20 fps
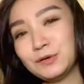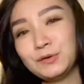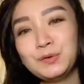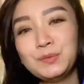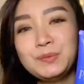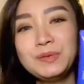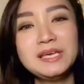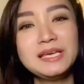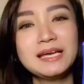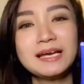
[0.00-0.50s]

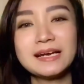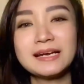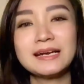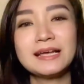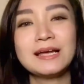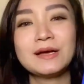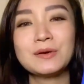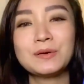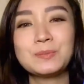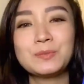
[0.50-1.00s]
beli
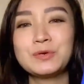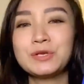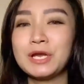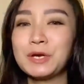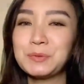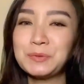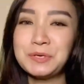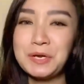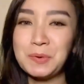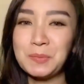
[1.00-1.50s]
karena punya
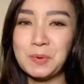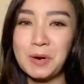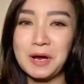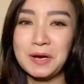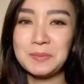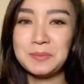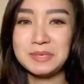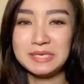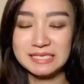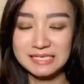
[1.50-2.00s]
aku udah mau
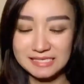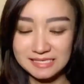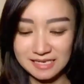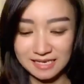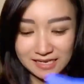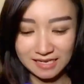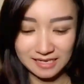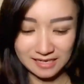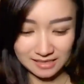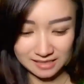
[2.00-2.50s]
habis
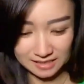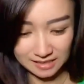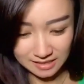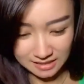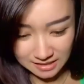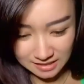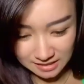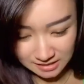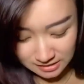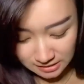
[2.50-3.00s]

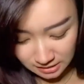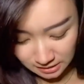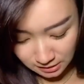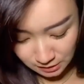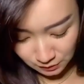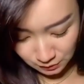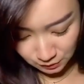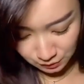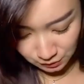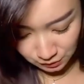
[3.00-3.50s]

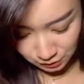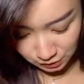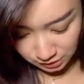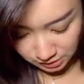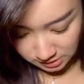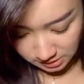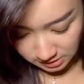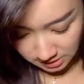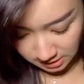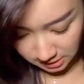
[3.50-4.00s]
terus
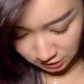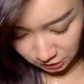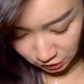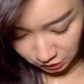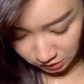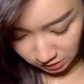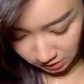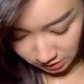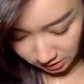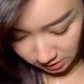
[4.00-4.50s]

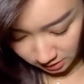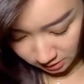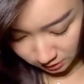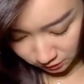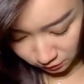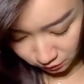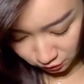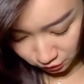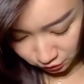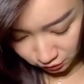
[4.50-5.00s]
selanjutnya
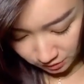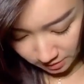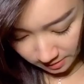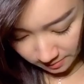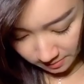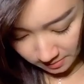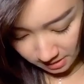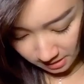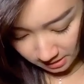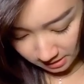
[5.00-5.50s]
aku juga
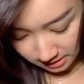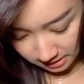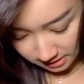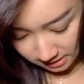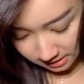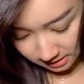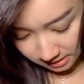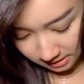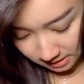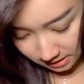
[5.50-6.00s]

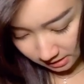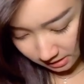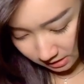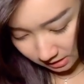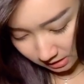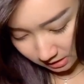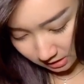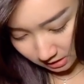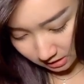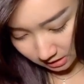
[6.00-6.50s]
beli
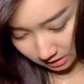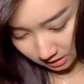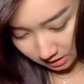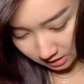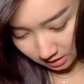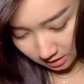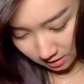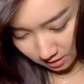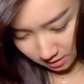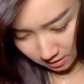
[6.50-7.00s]

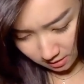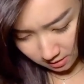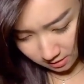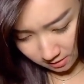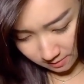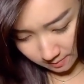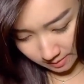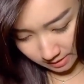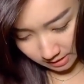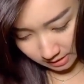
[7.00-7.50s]

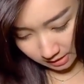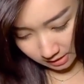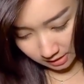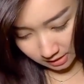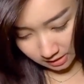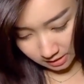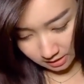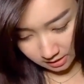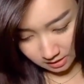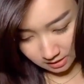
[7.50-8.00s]
apa nih
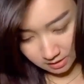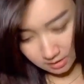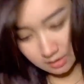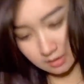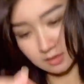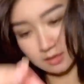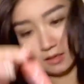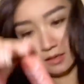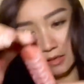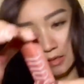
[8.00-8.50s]

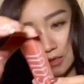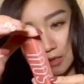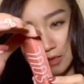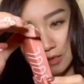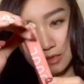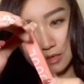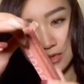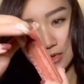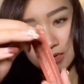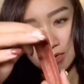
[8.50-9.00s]

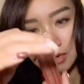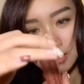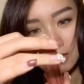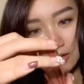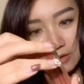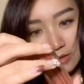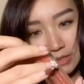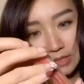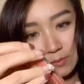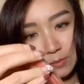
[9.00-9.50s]

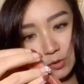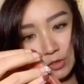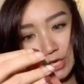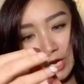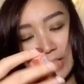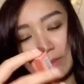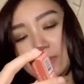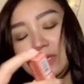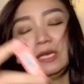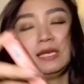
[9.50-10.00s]
oh ini punya
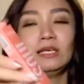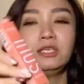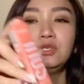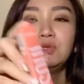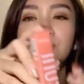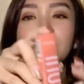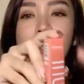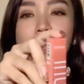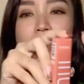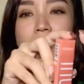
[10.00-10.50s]
Emina
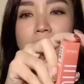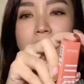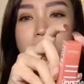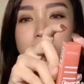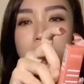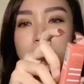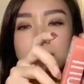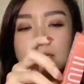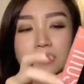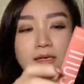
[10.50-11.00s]
juga
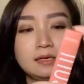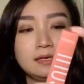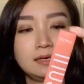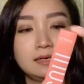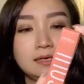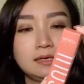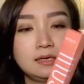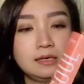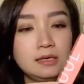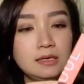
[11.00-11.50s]

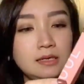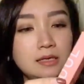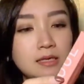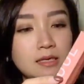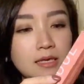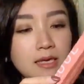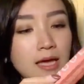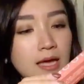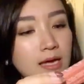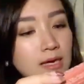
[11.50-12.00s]

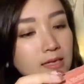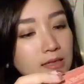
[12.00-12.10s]
ini yang